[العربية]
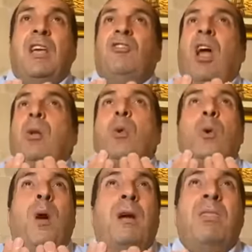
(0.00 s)
اجعله
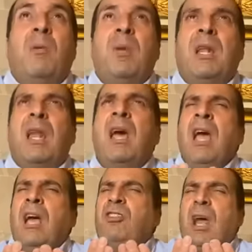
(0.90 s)
الوارث منا
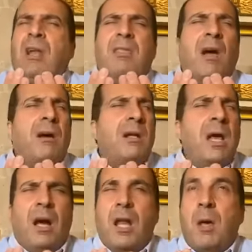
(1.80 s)
اجعل
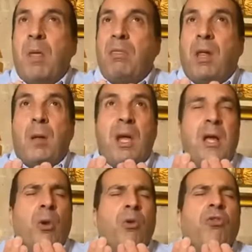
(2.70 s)
ثارنا على من
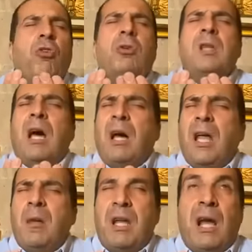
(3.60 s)
ظلمنا انصرنا
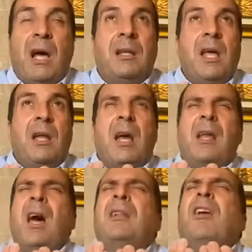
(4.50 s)
على من عادانا
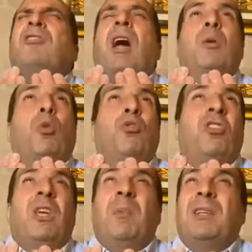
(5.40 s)
لا تجعل
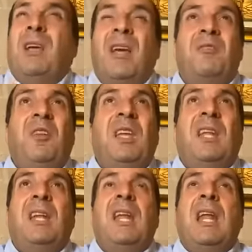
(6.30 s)
مصيبتنا في
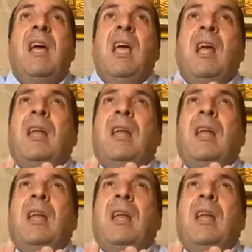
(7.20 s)
ديننا